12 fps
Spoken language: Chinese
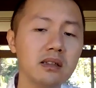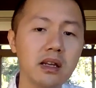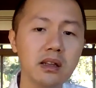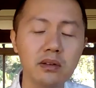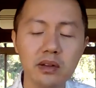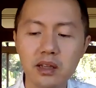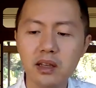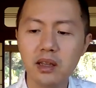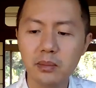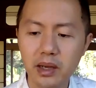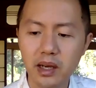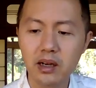三六零
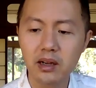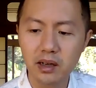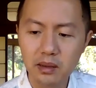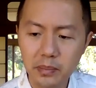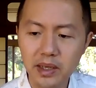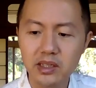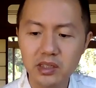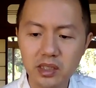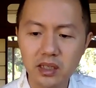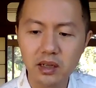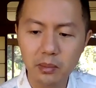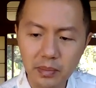里面可能变
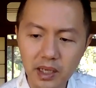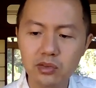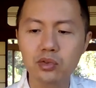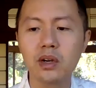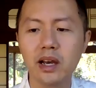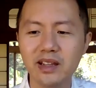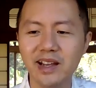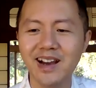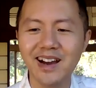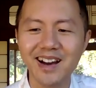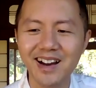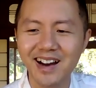现能变出来一点，
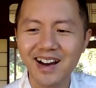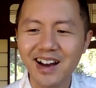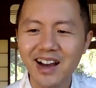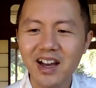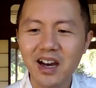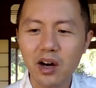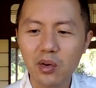啊，